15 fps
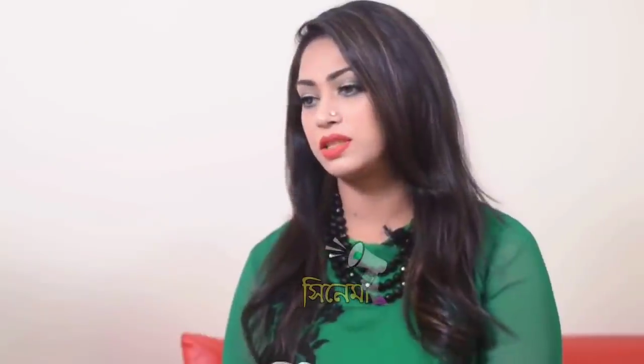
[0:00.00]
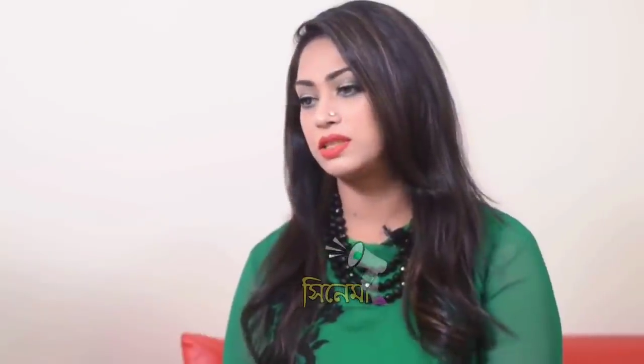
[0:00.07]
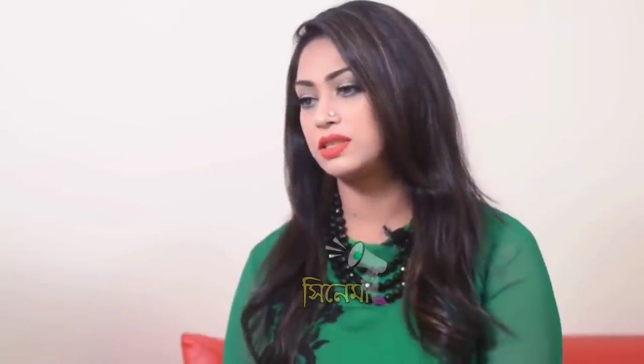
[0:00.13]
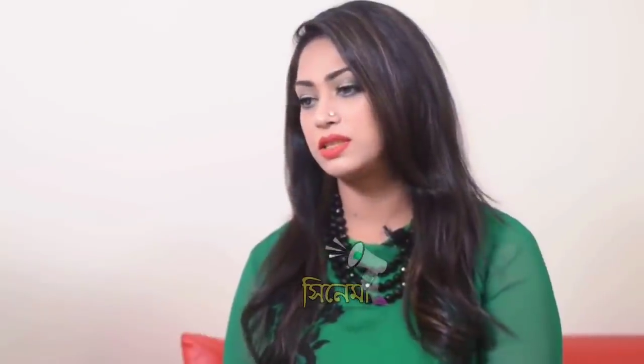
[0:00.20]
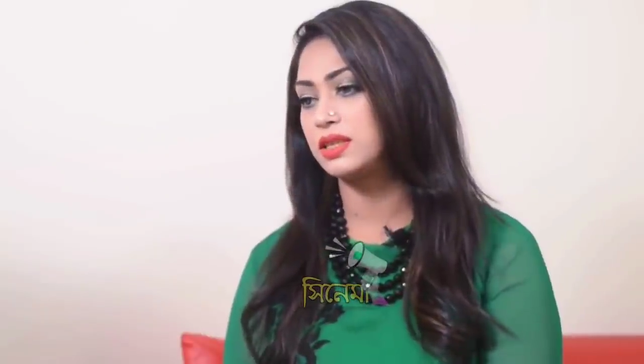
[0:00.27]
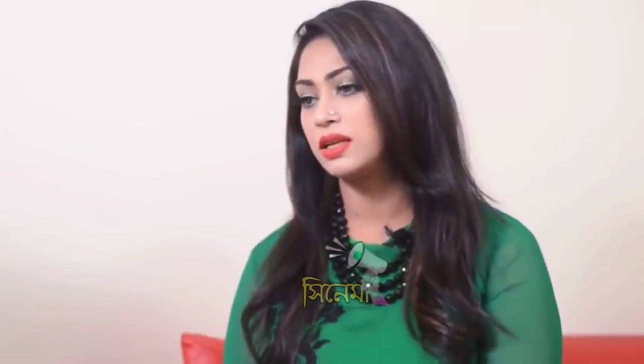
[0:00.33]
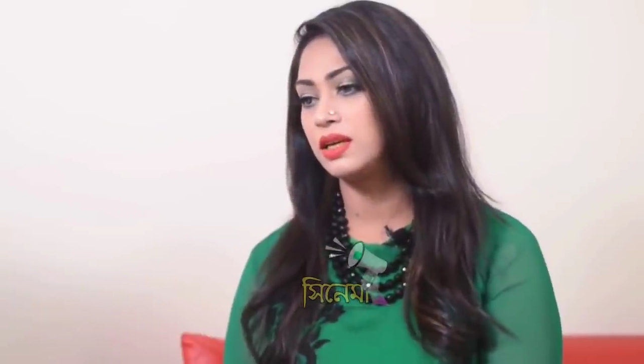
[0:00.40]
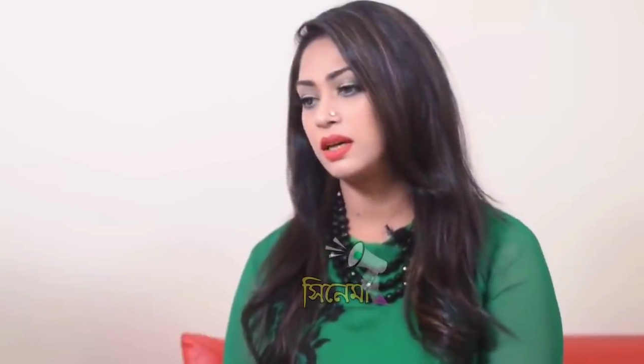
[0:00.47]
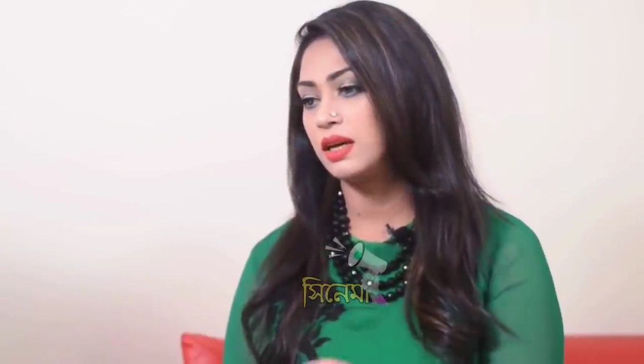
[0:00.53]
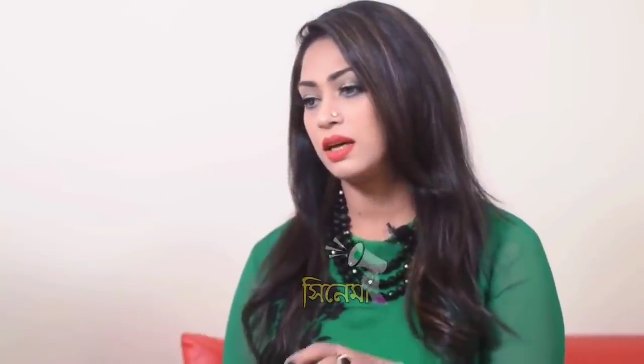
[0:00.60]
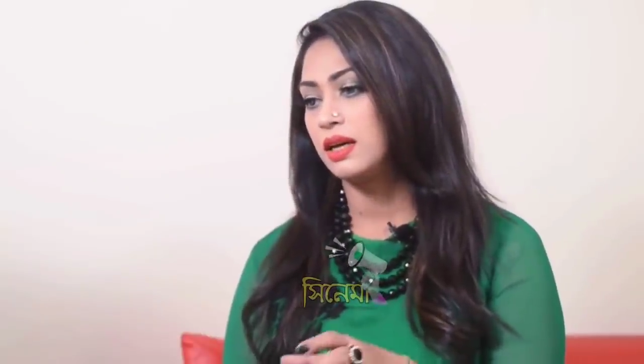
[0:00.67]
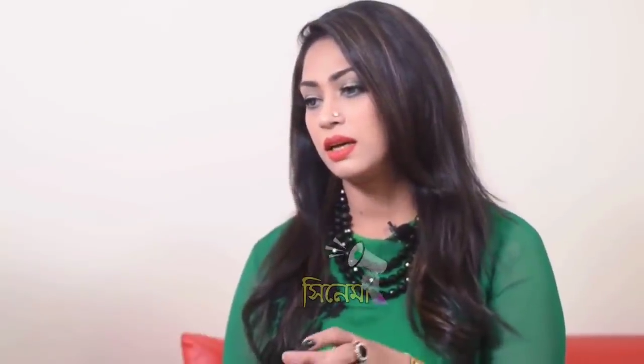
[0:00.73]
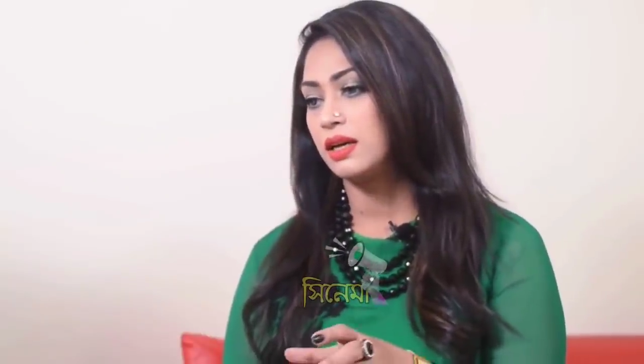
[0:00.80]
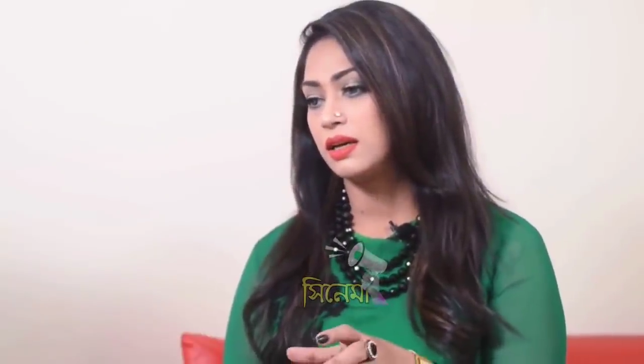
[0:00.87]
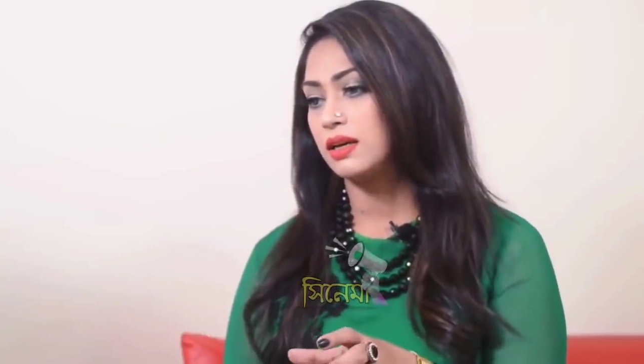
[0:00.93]
কিছুই জানানো
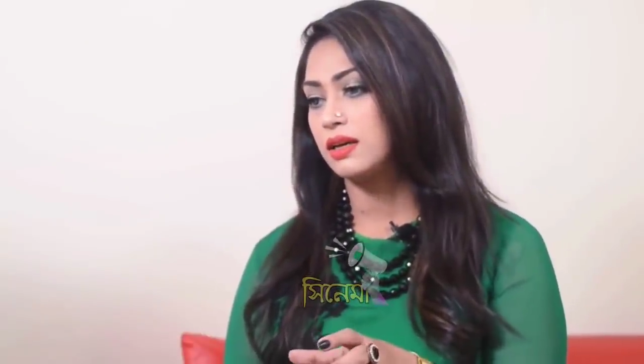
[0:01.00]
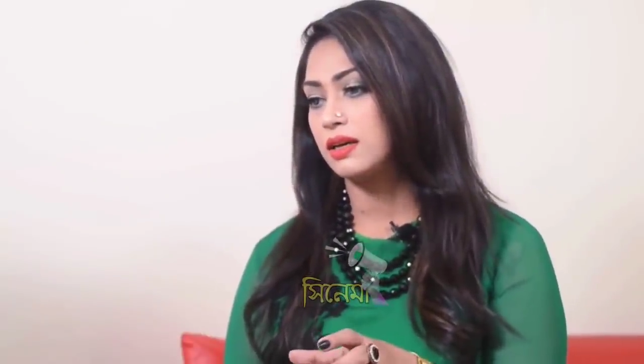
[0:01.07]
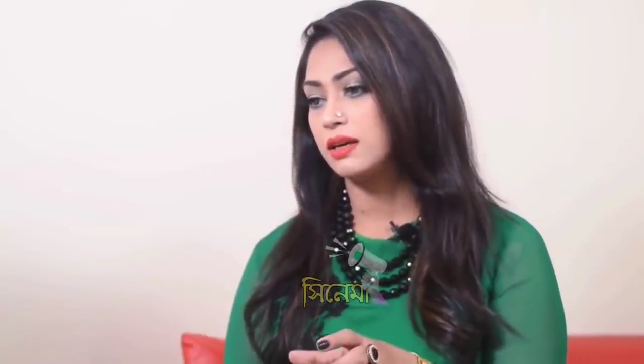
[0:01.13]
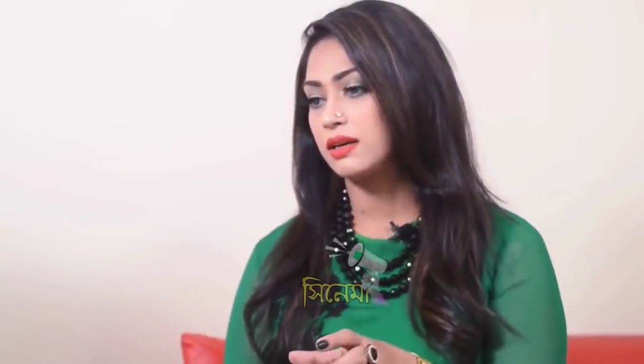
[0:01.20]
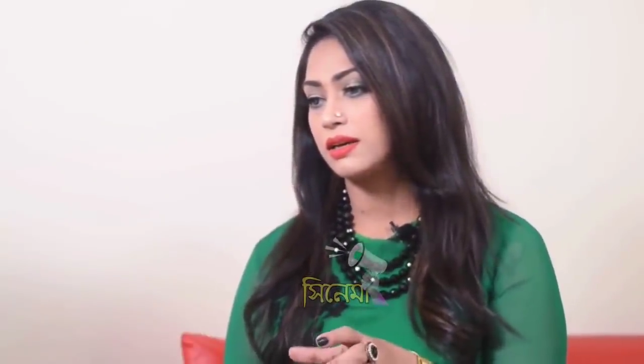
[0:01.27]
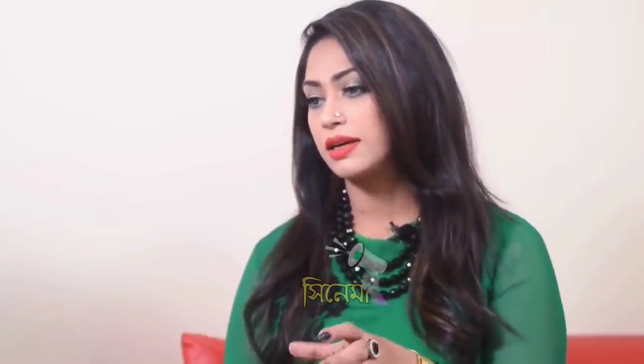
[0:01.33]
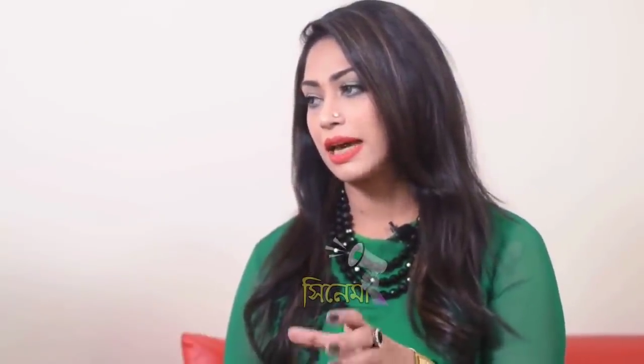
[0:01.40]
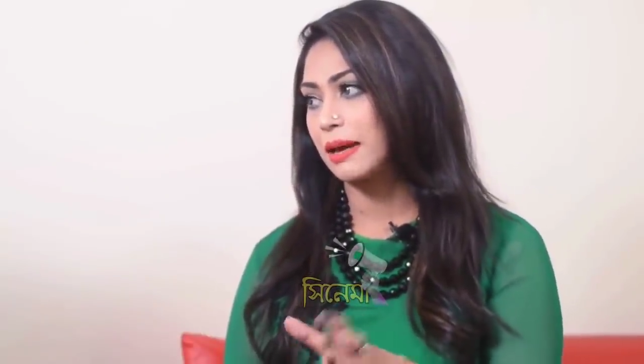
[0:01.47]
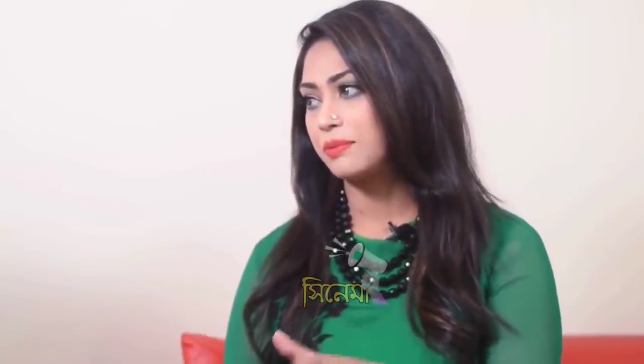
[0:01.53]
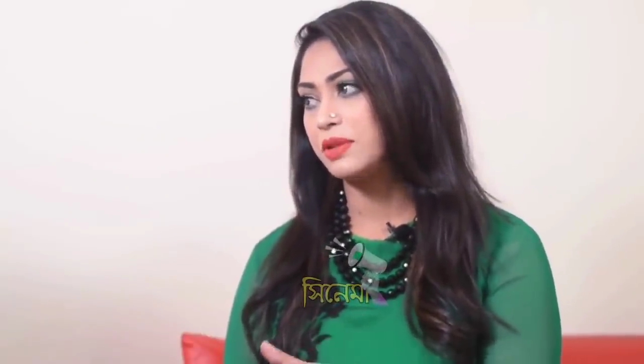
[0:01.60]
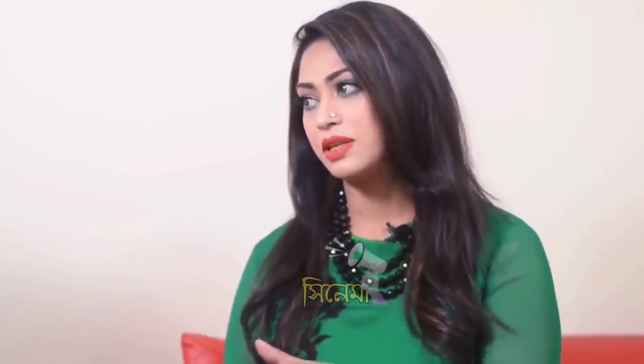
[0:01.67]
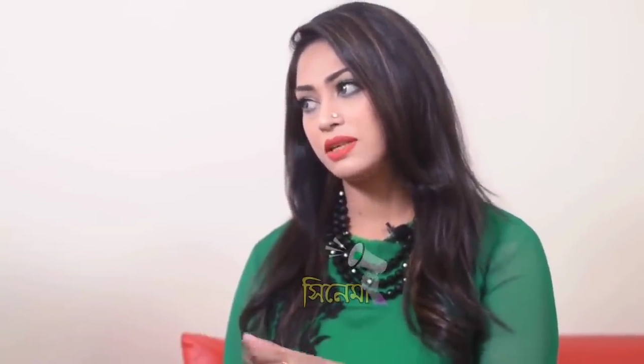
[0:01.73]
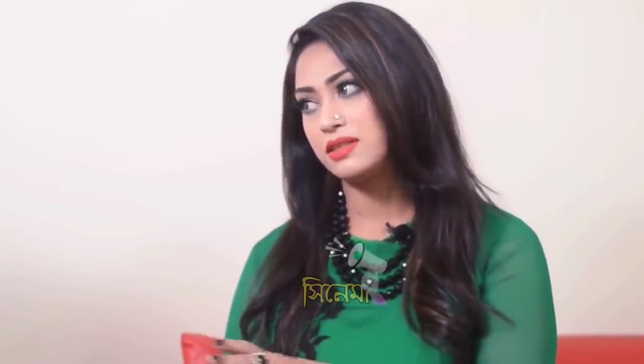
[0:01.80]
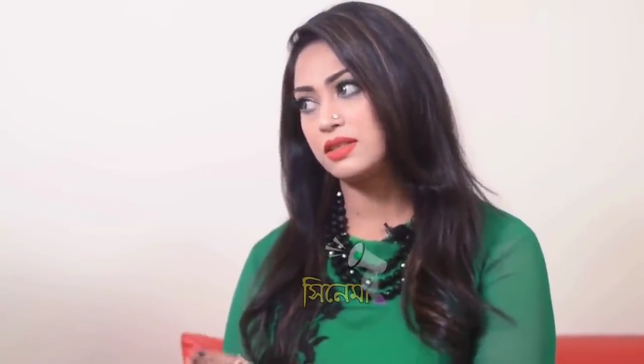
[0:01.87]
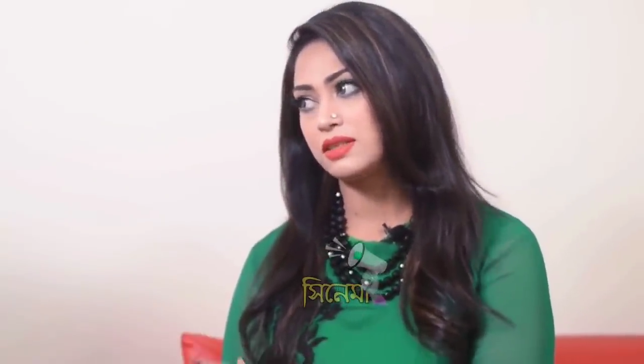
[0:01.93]
হয়নি এই
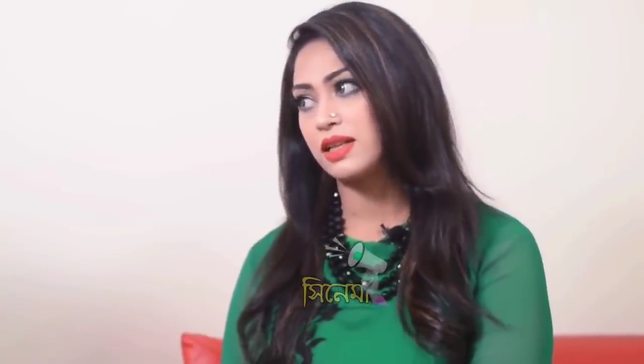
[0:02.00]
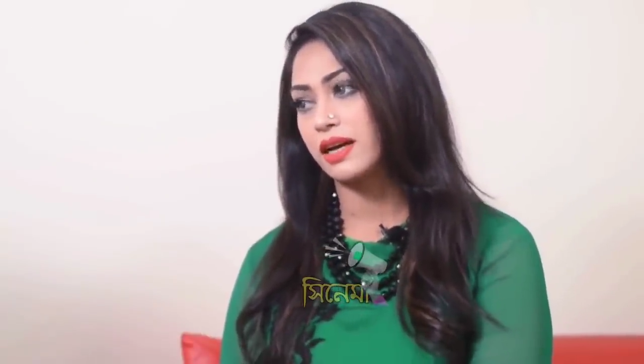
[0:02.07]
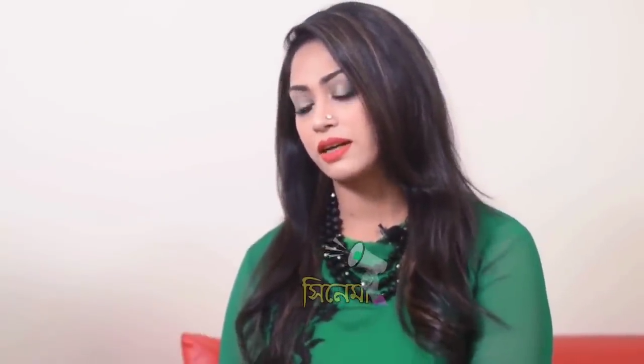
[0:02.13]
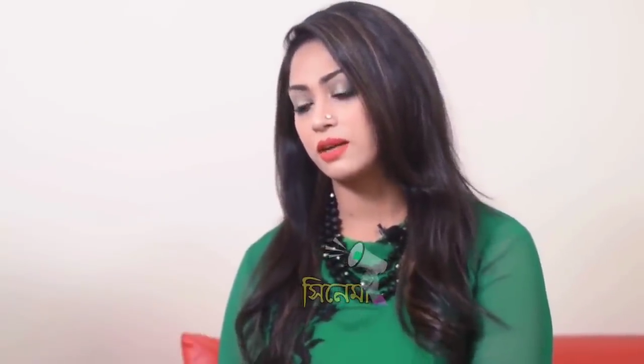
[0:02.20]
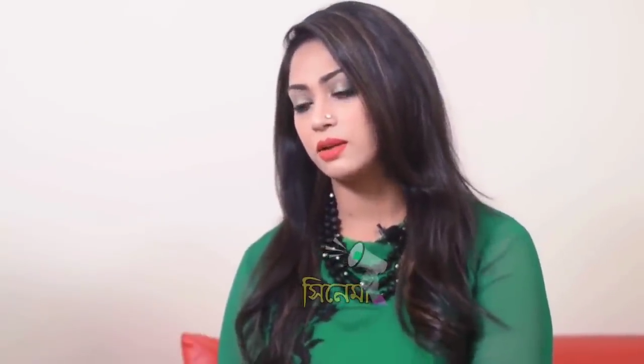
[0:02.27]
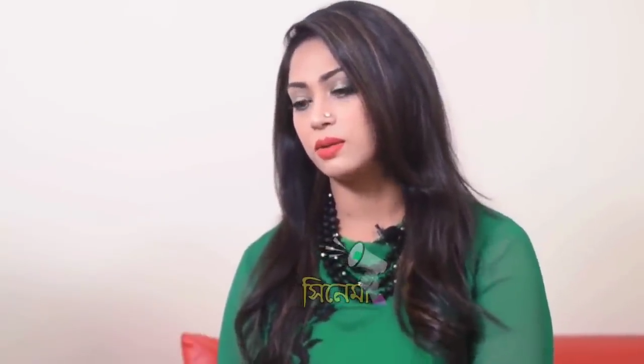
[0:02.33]
ব্যাপারে জানতে